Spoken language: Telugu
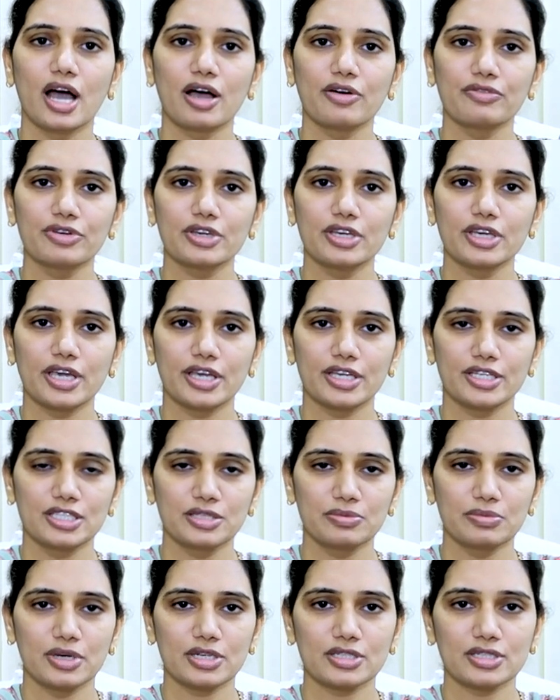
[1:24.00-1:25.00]
అవి
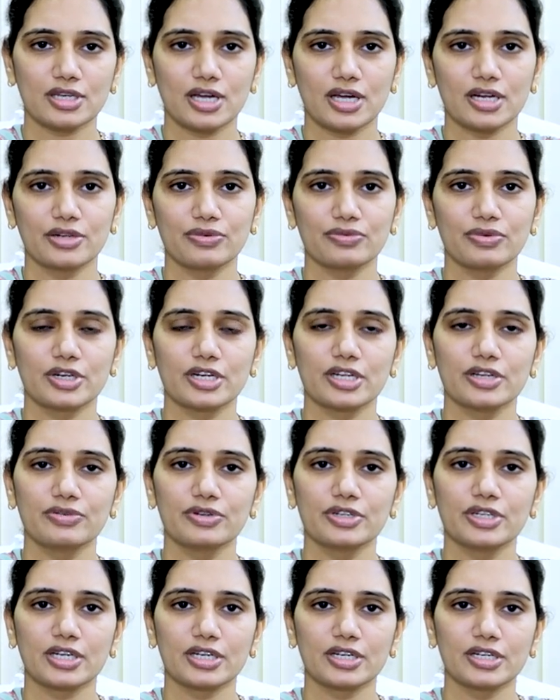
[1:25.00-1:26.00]
ఎగ్జిమాస్ కానివ్వండి
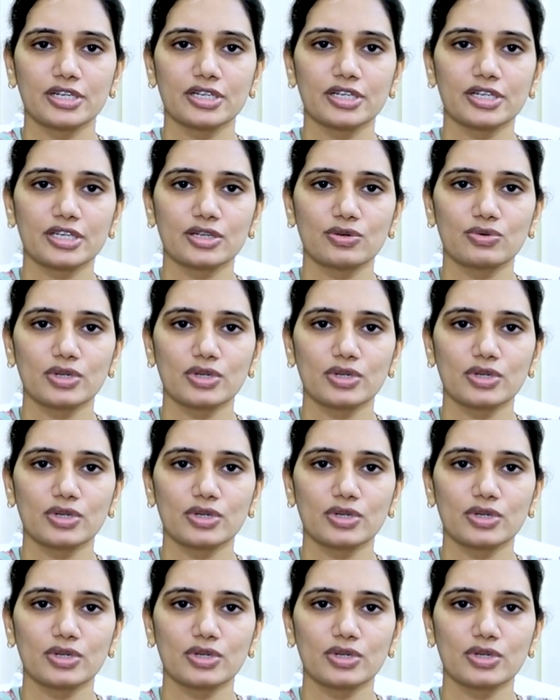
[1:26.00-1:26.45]
వీటన్నిటికీ